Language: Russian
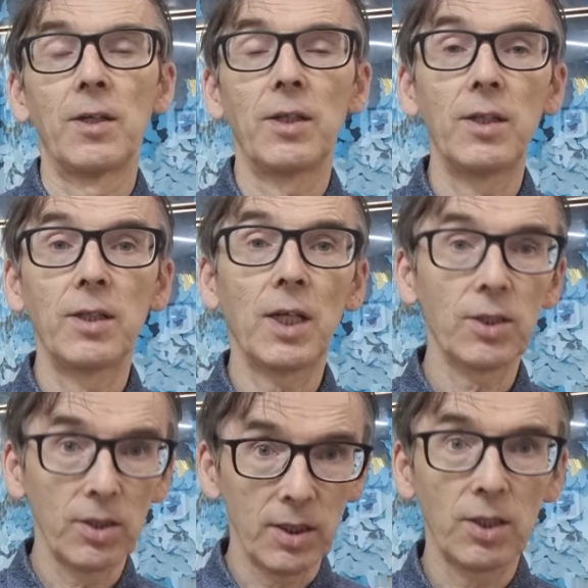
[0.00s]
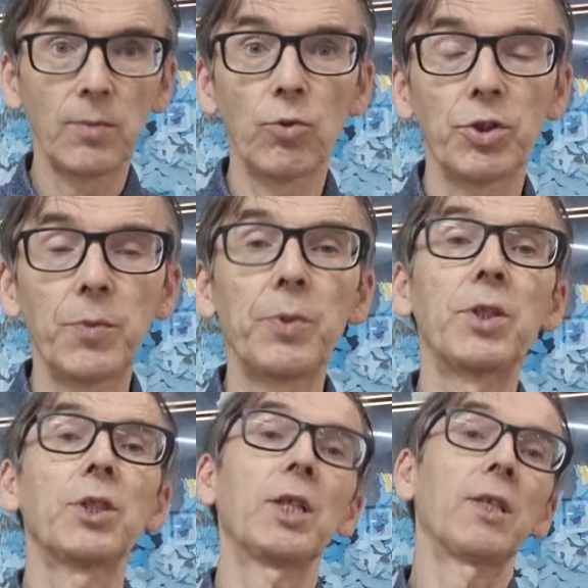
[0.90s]
И также, кстати, можете
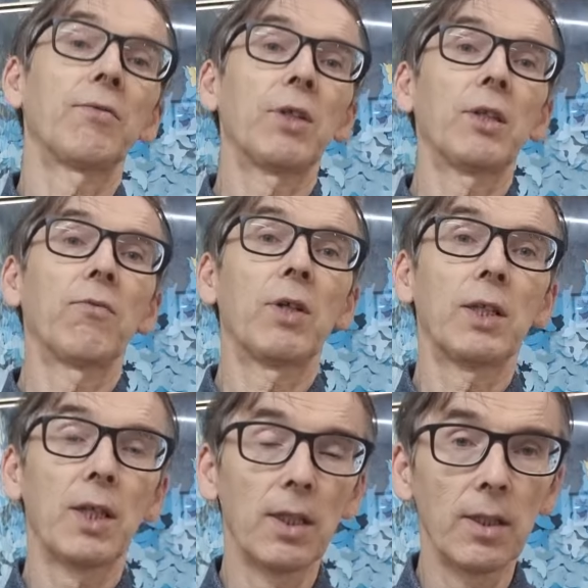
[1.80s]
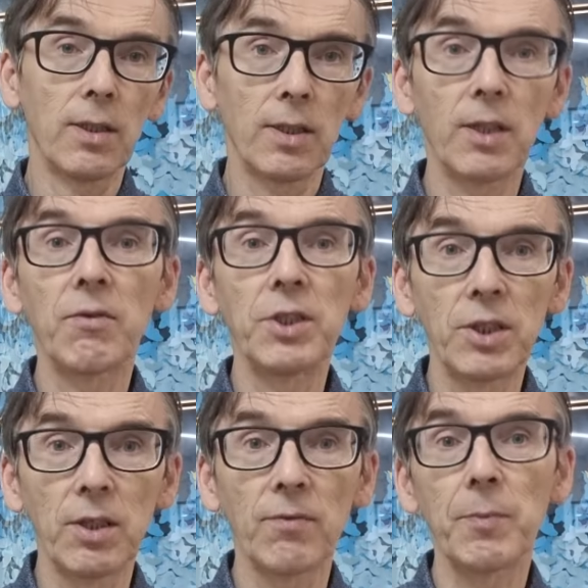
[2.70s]
поддержать автора этого канала.
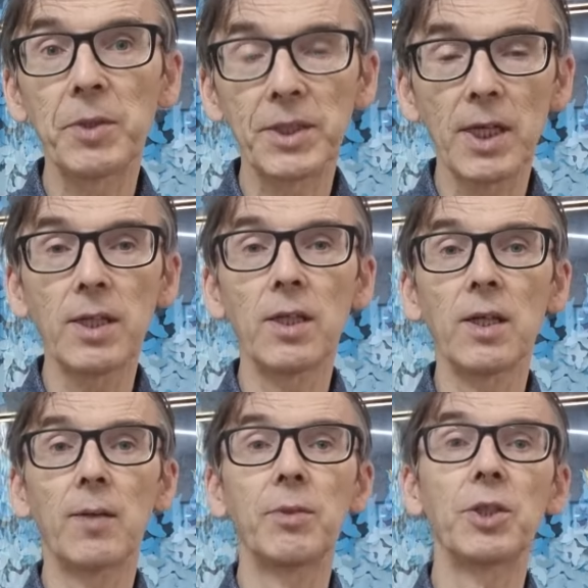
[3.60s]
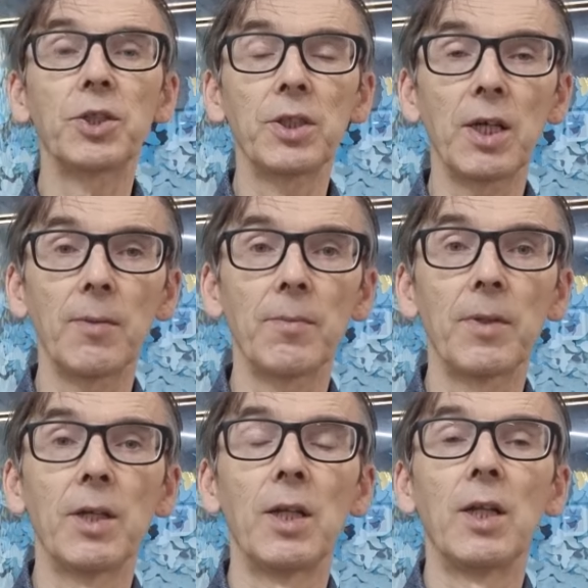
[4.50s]
Реквизиты в описании, а мы начинаем.
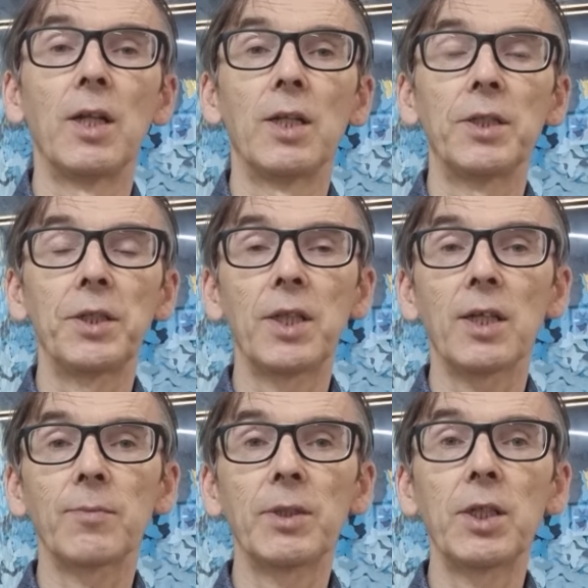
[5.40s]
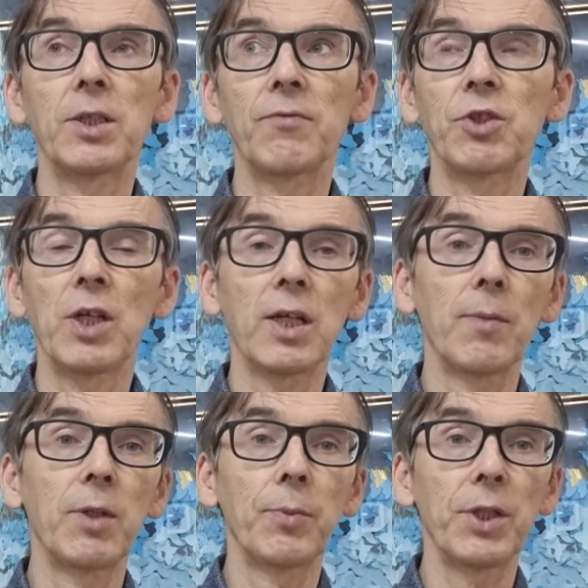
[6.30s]
Итак, смотрите, вчера ко
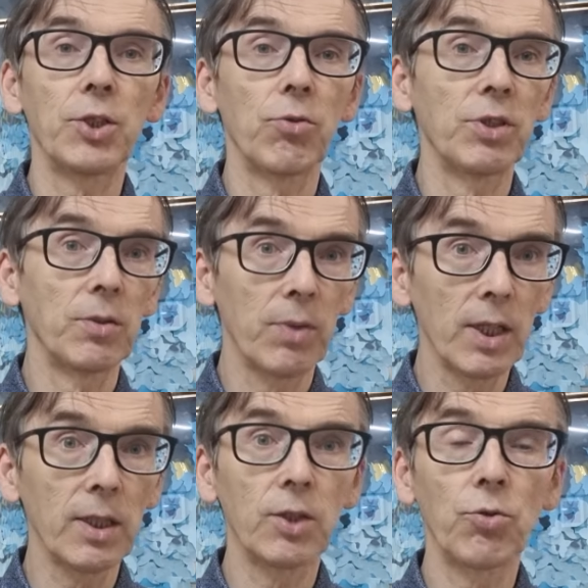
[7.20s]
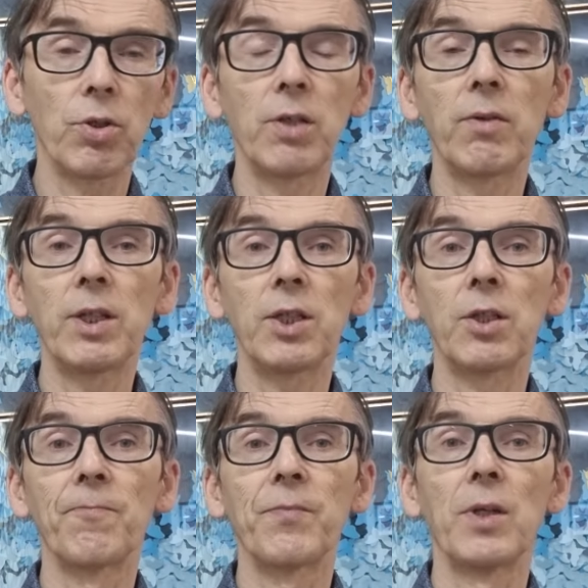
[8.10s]
мне подошел один брат, который говорит,
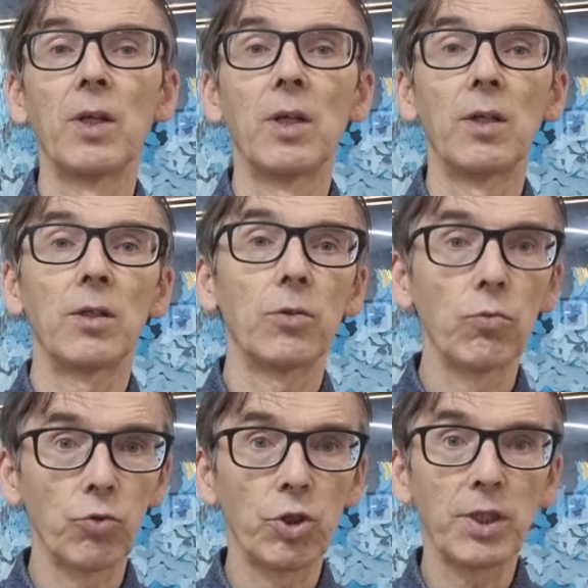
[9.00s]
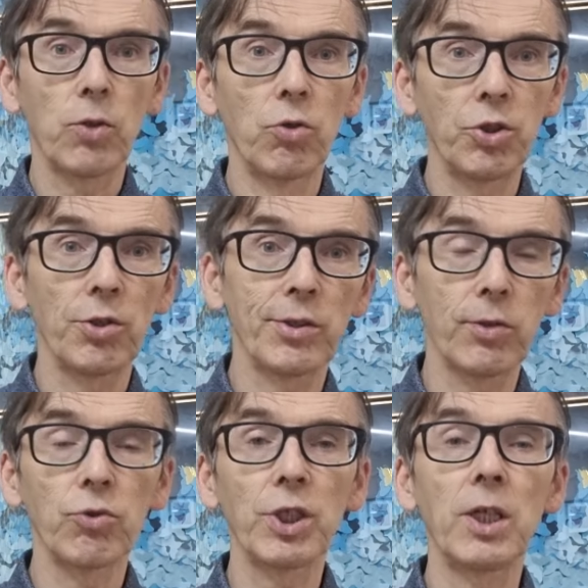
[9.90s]
ну, уже закончено
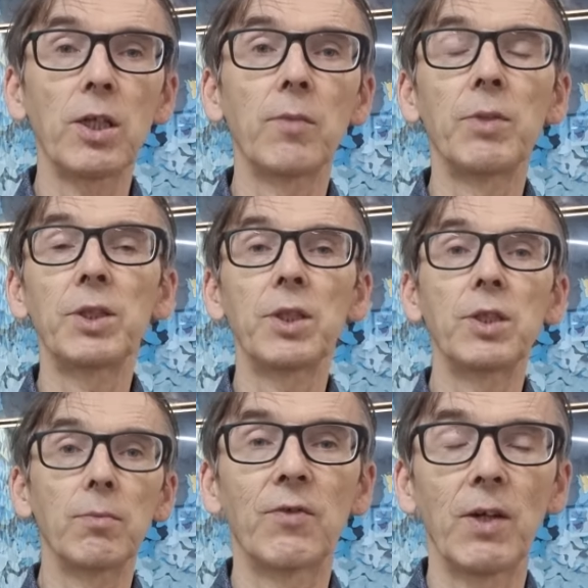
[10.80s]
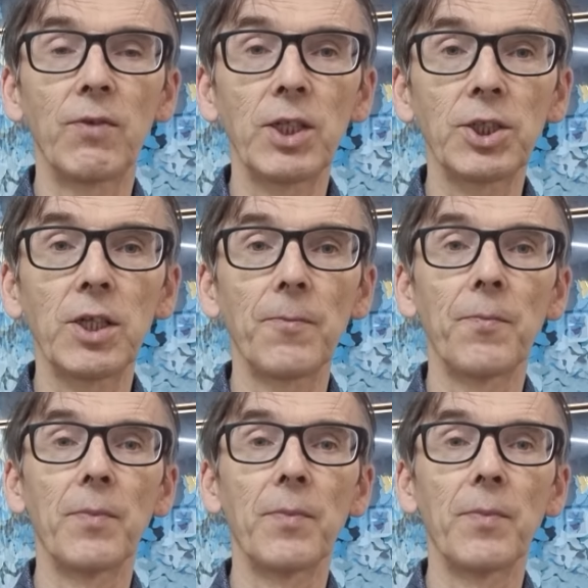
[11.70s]
служение, мы сидим в кафешке,